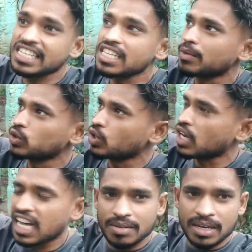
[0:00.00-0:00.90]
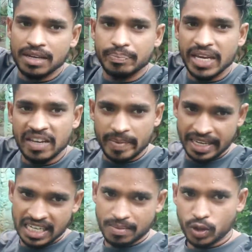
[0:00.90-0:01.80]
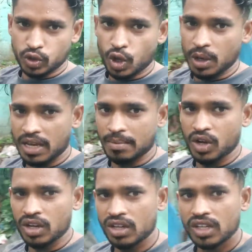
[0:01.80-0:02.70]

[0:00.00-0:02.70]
इस अमरूद को खाने में भींग भींग के अमरूद तोड़े हम लोग